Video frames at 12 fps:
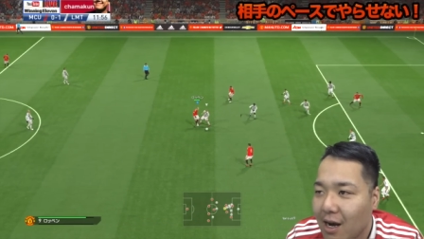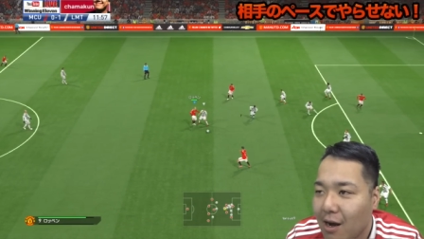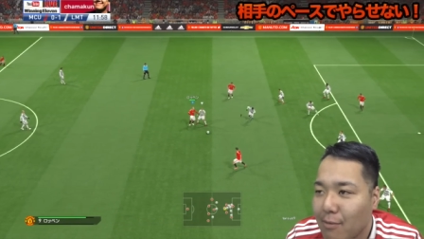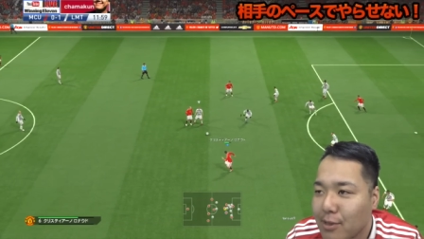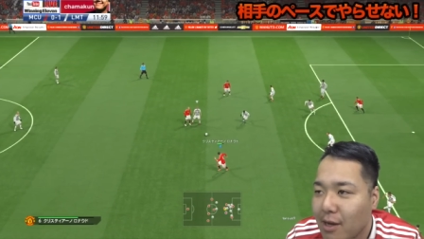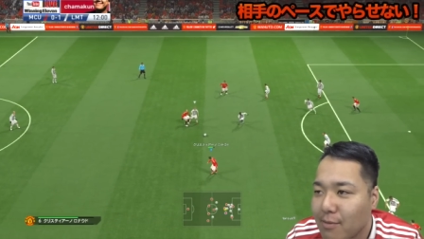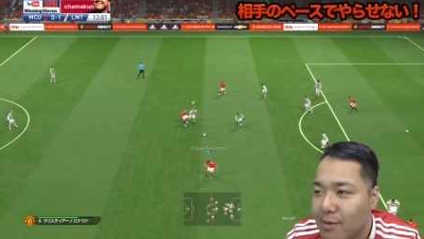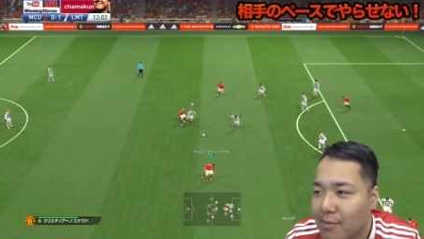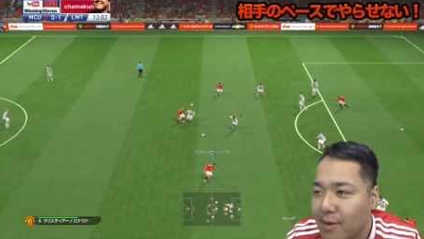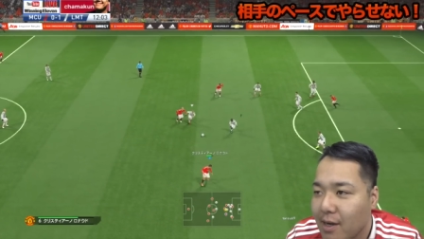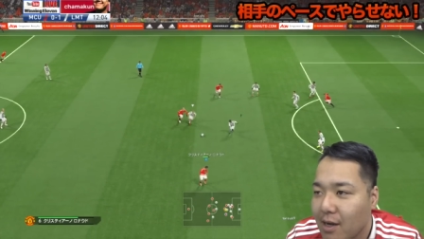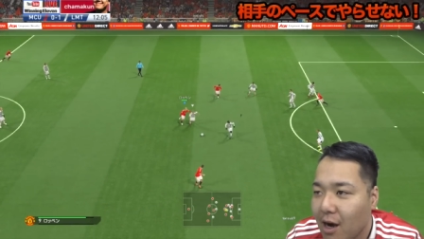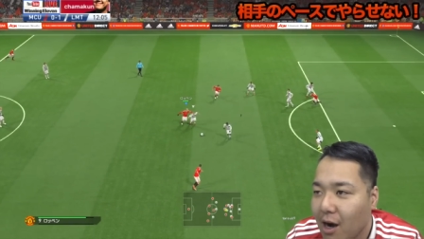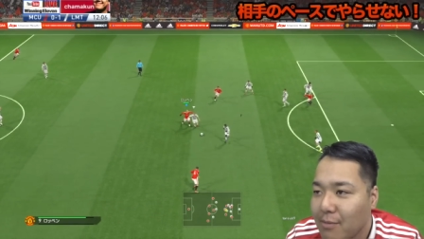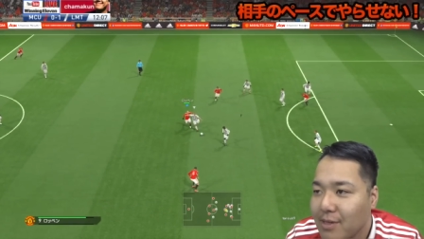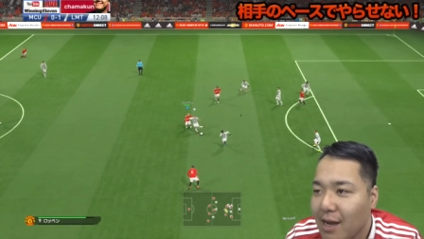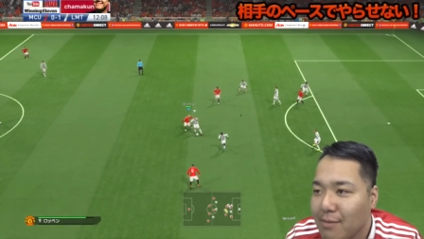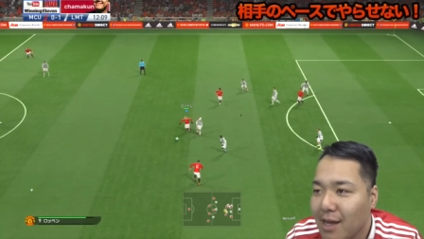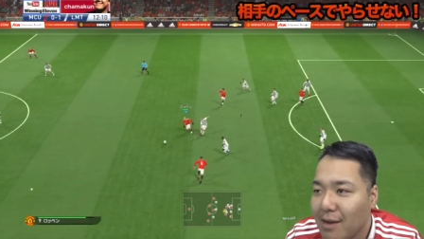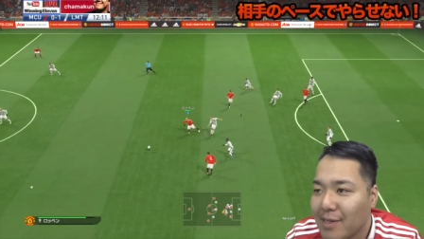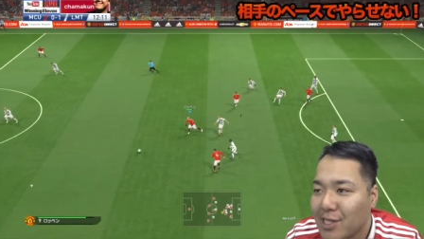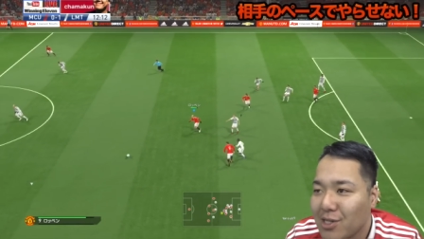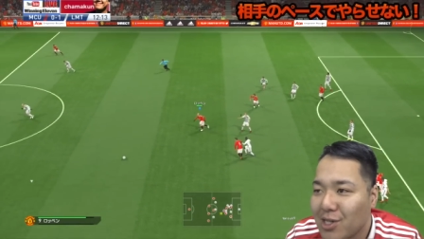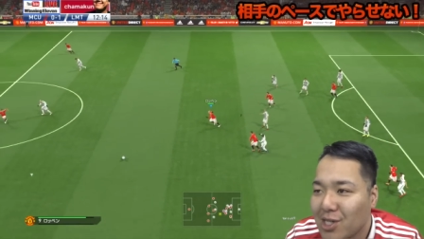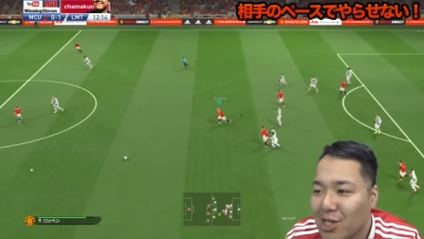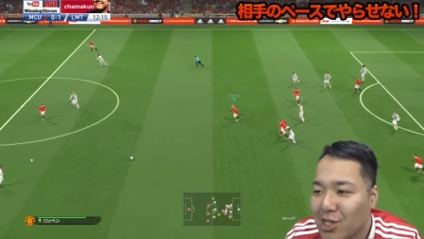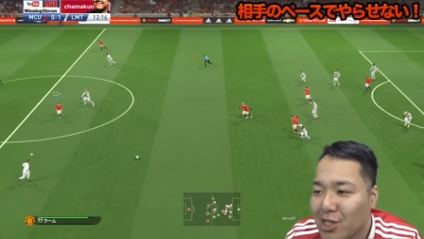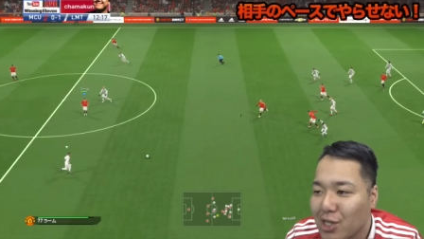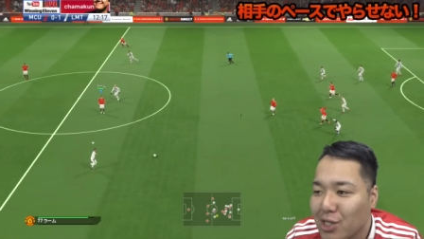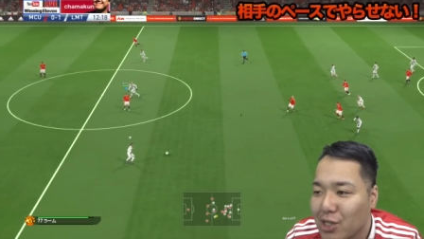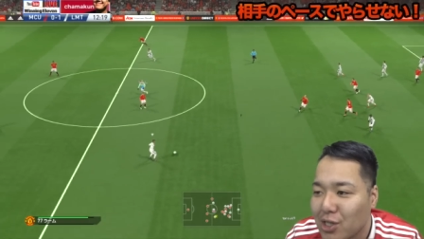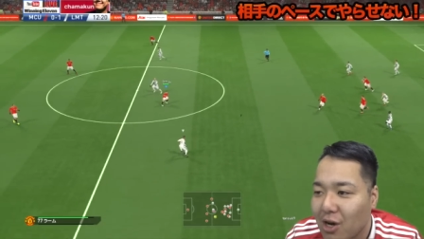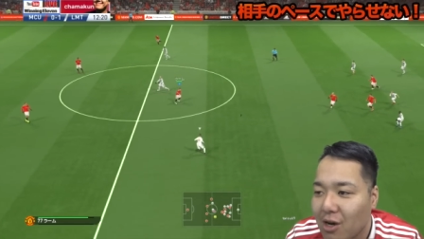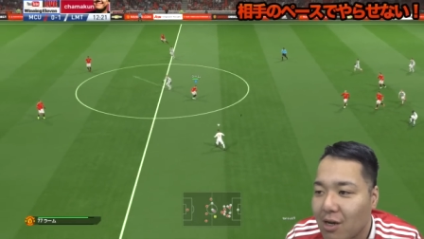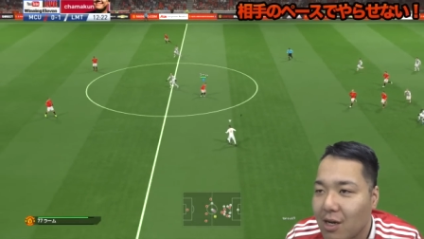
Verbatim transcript: 危ない、危ない、危ない。危ない、危ない、危ない。ちょ、ちょ、ちょ、ちょ、ちょ、ちょ、ちょ。